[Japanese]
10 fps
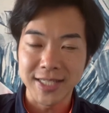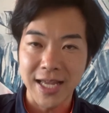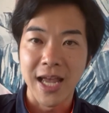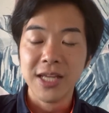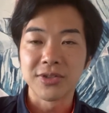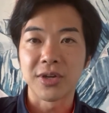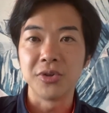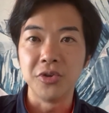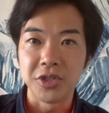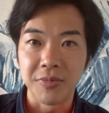て、そしてこ
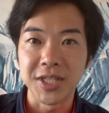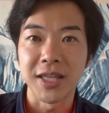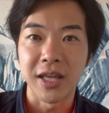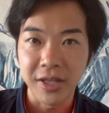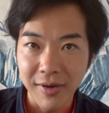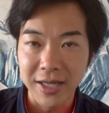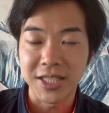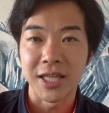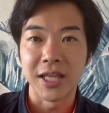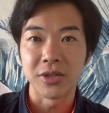の YouTube チャンネルには
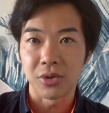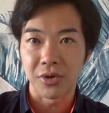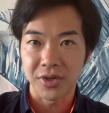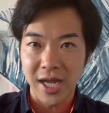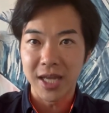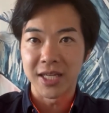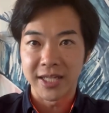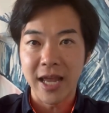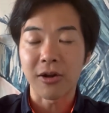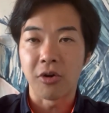チャンネル登録やいい
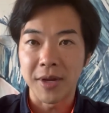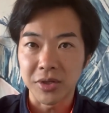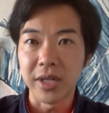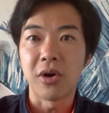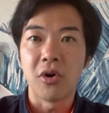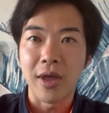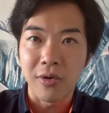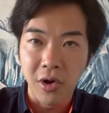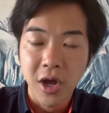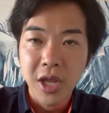ね、コメントでの応援
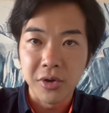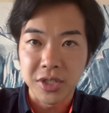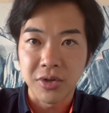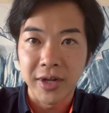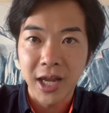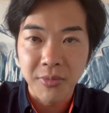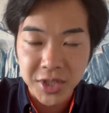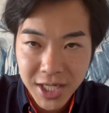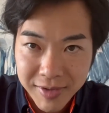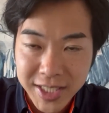をよろしくお願い申
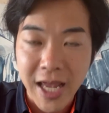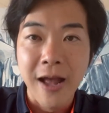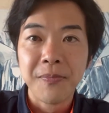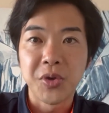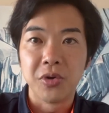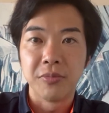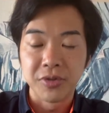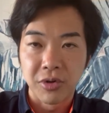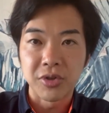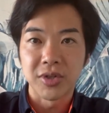し上げまして、今日の
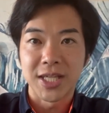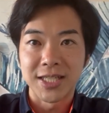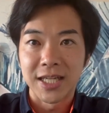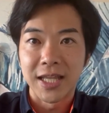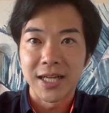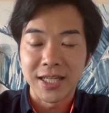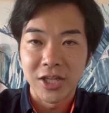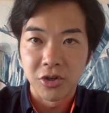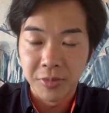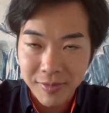Vlog とさせていただきた
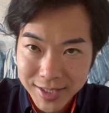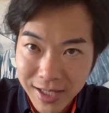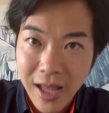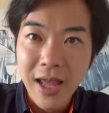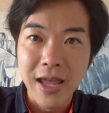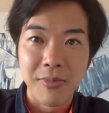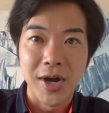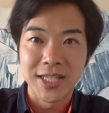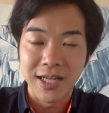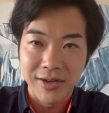いと思います。もう
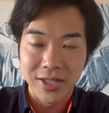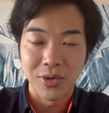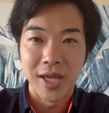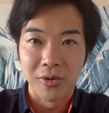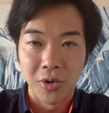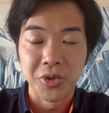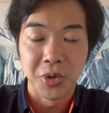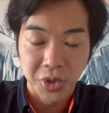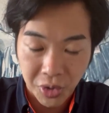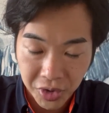明日には東
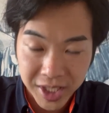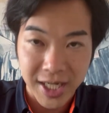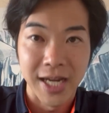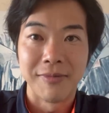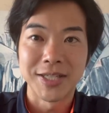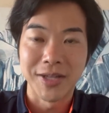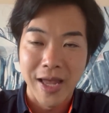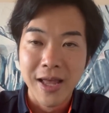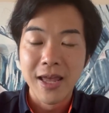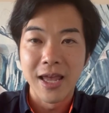京の方に帰りまし
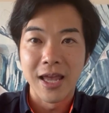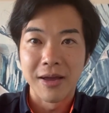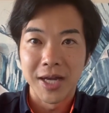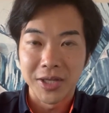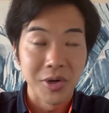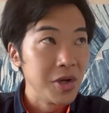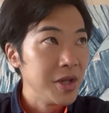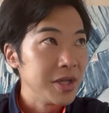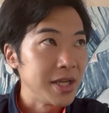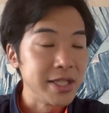て、あと、
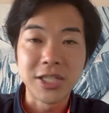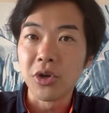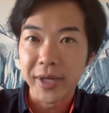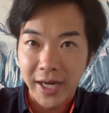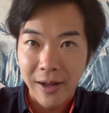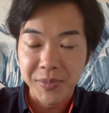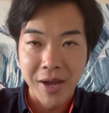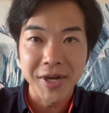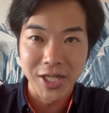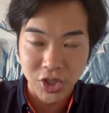日曜日から
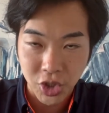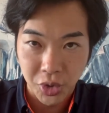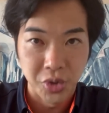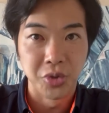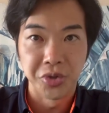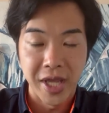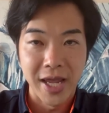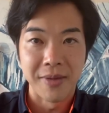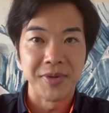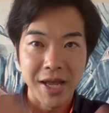アメリカ出張ということ
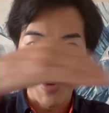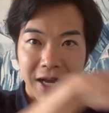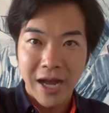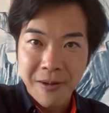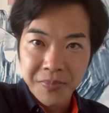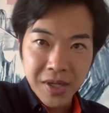で、南から